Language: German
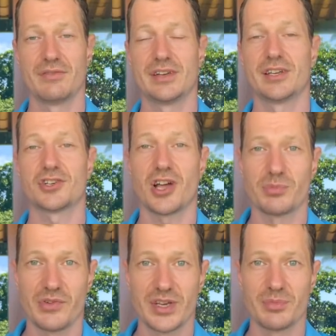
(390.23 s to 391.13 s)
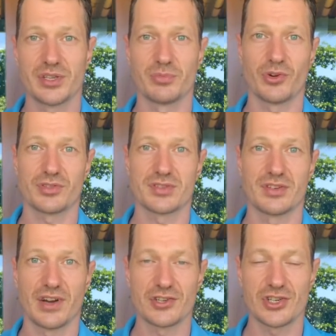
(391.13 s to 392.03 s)
wenn der Staat mal wieder mit dem Rücken
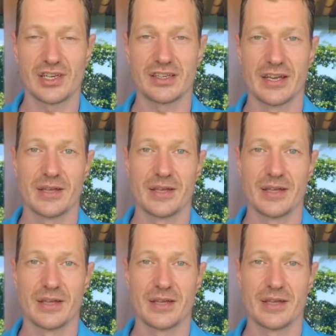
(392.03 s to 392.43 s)
zur Wand steht.